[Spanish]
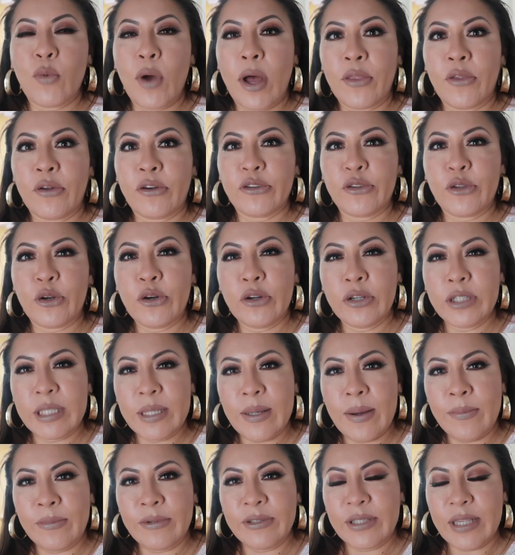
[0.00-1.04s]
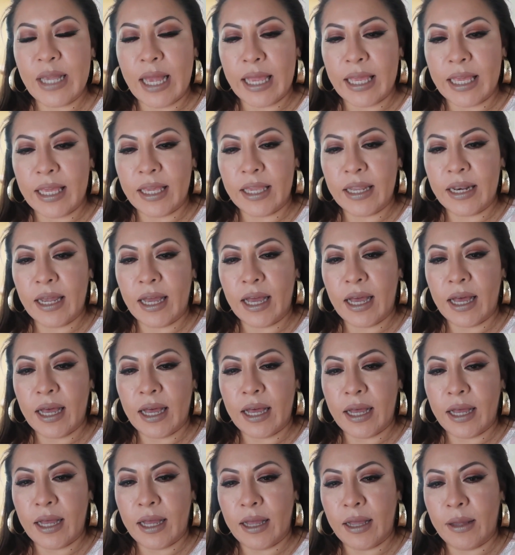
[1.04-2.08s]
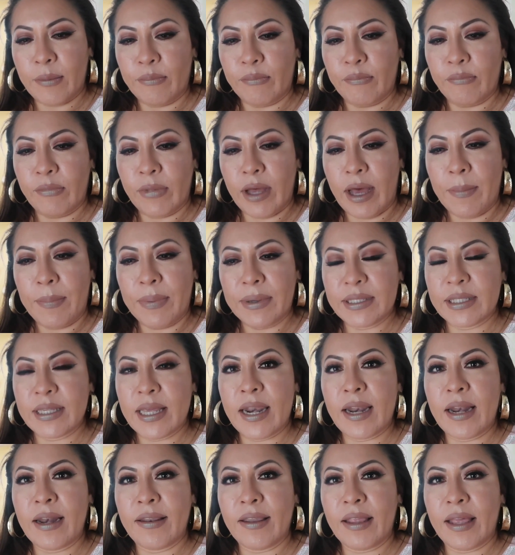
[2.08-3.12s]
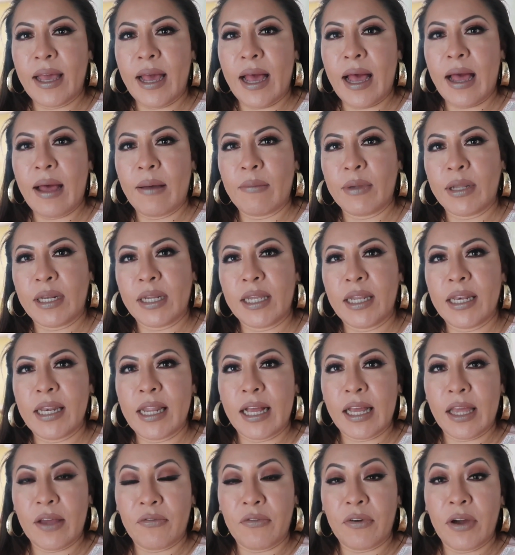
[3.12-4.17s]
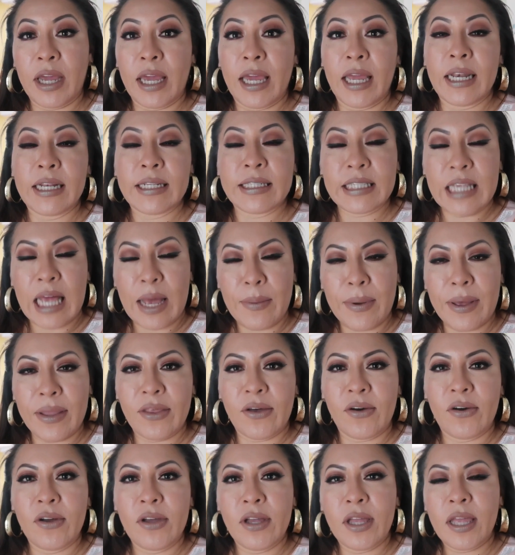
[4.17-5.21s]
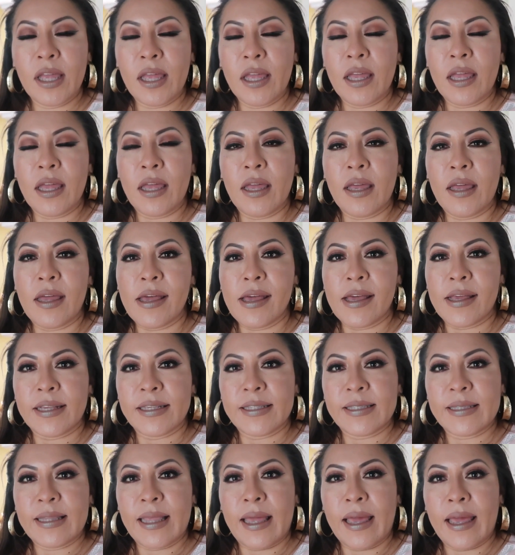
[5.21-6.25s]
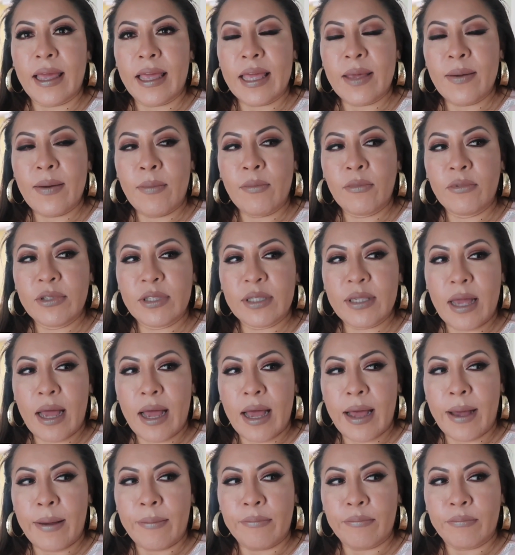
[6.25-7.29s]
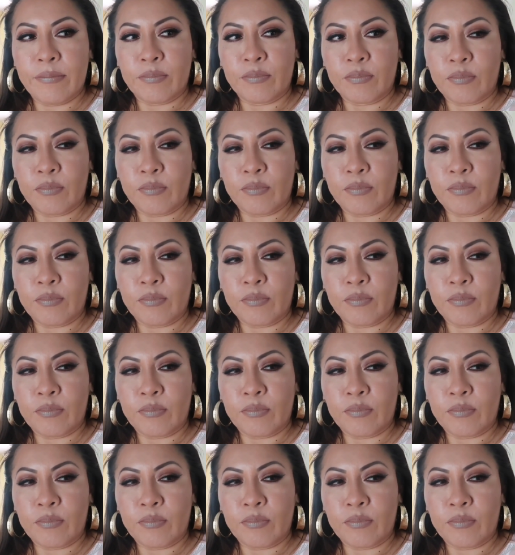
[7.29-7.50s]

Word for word: cuando nosotros nos íbamos a ir a, a pasar el día a Virginia, que fue el sábado, este íbamos a,